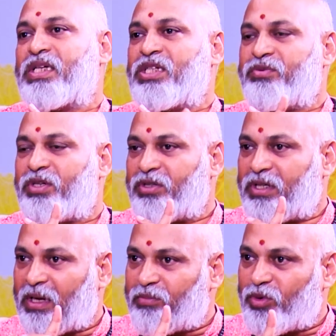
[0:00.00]
ఈశ్వరుని
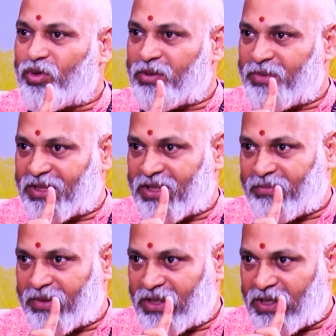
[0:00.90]
నమ్ముకొని మీరు
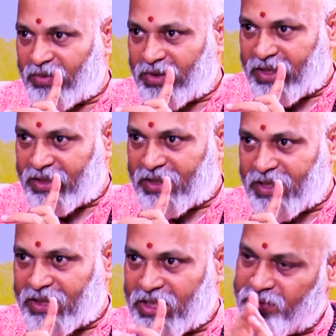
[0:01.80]
ధర్మంగా
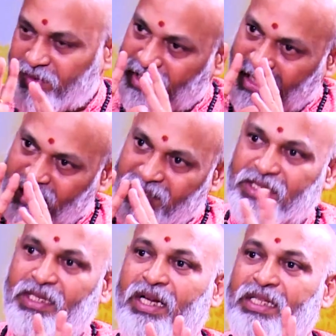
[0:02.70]
ఉన్నట్లయితే ఈశ్వరుడే అన్ని
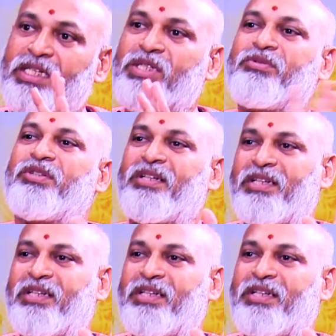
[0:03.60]
ఇస్తాడు అదే ఈశ్వరుడు